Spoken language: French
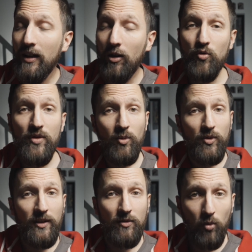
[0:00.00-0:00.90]
Alors je vous ai
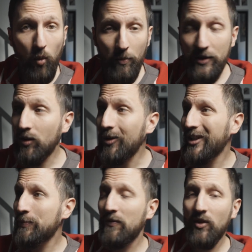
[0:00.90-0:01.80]
montré trois méthodes, il
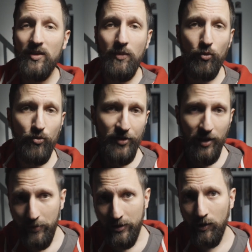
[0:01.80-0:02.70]
n'y en a pas forcément une
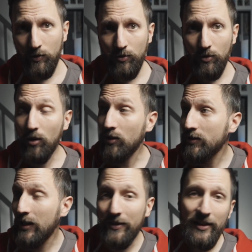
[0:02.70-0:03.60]
qui est meilleure que
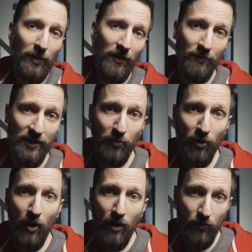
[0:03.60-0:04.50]
l'autre, ça va dépendre un petit
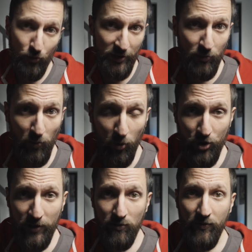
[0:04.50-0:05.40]
peu du type de
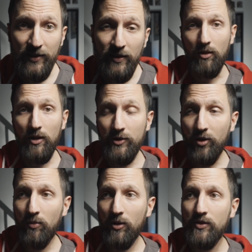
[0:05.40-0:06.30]
projet que vous faites. Le
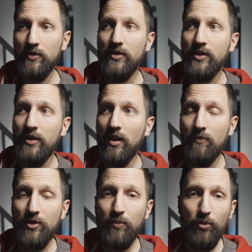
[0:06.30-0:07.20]
letterbox, c'est
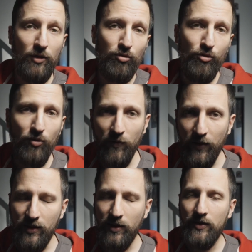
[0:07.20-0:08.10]
un petit peu la solution de
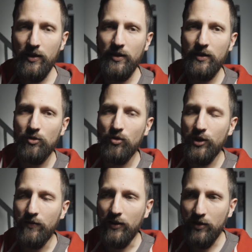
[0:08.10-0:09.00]
facilité, c'est quelque chose
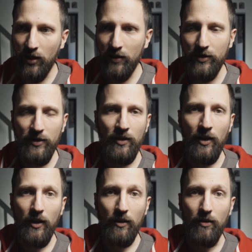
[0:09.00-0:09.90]
qui va très vite,
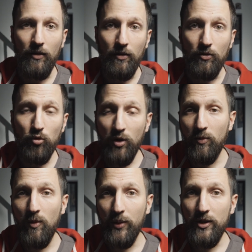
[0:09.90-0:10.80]
euh, tout
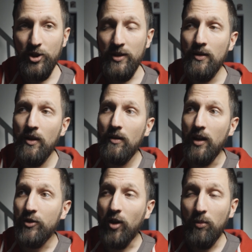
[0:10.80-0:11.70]
comme le PNG.
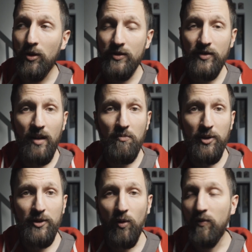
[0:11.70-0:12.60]
La letterbox, ça
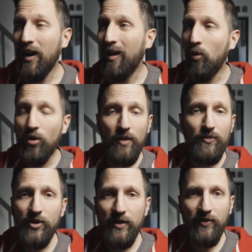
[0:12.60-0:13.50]
implique qu'on fera aucun
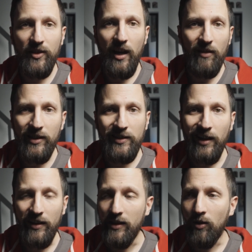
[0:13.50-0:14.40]
petit effet avec
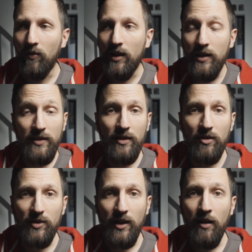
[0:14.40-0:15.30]
derrière, on va le laisser
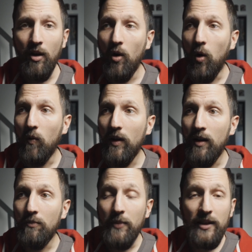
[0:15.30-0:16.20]
comme ça, on
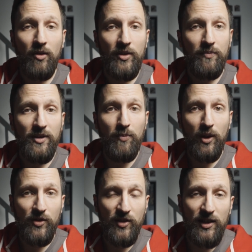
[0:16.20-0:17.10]
va mettre des petits
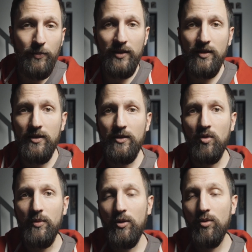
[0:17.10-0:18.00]
plans cinématiques
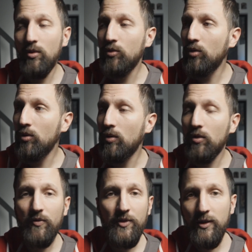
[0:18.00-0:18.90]
au milieu de
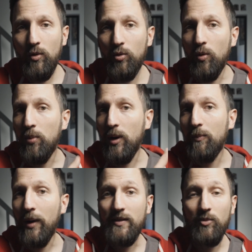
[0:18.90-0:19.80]
euh, vidéos, de
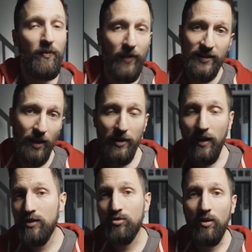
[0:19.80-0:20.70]
plans, par exemple de face
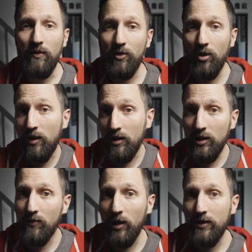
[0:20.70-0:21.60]
caméra sur un vlog
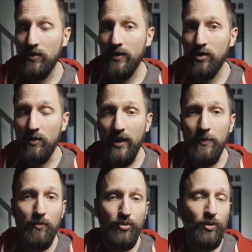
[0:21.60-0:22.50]
qui vont être en 16
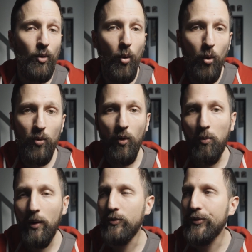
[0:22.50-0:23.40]
neuvième, e puisque eux
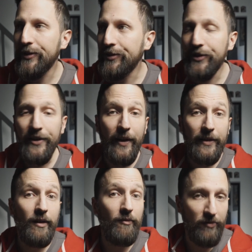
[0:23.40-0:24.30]
n'ont pas d'utilité à
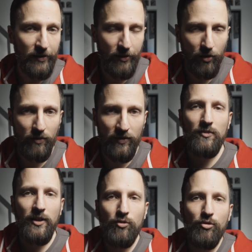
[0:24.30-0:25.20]
être en 21 e
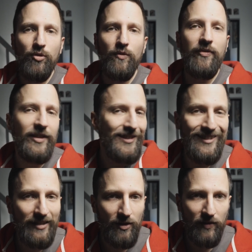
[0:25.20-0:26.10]
C'est la solution de
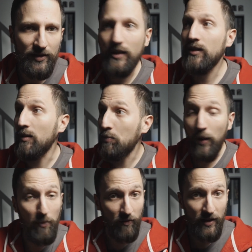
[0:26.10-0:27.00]
facilité, on va dire, qui est
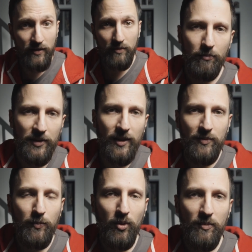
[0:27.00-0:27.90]
pas mauvaise, hein, mais qui est
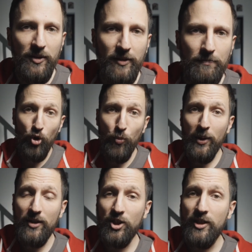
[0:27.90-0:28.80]
un petit peu limitée. Le
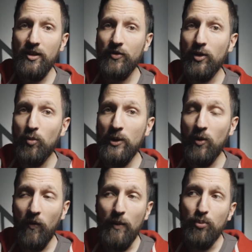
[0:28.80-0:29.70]
PNG, quant à lui,
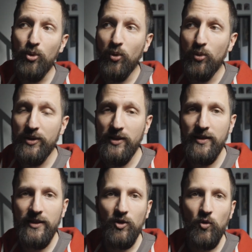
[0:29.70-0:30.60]
on va plutôt
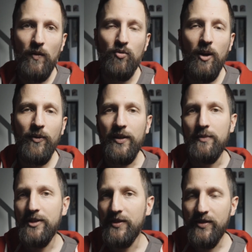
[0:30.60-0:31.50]
l'utiliser quand on va vouloir faire
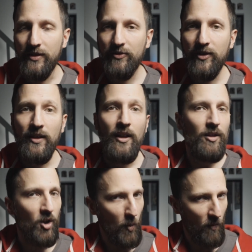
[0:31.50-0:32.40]
des petits effets,
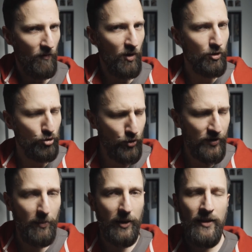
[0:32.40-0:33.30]
comme on va voir
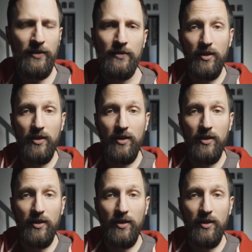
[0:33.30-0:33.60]
juste après.